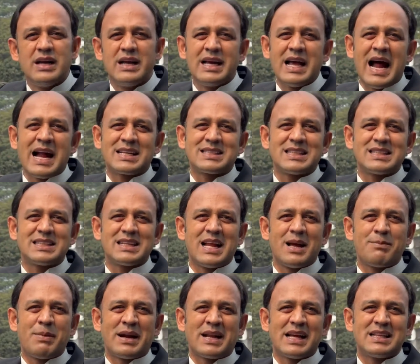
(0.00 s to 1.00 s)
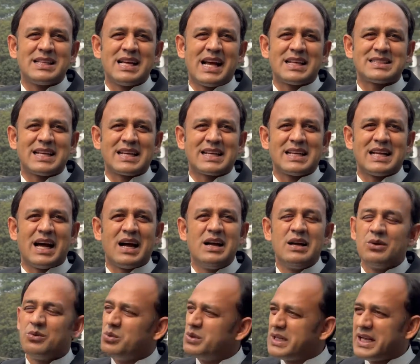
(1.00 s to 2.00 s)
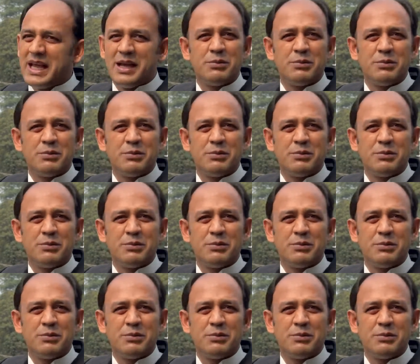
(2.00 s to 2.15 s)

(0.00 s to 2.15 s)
এই আর্জেন্টিনায় পাঠাই দেওয়া যায় কিনা উনি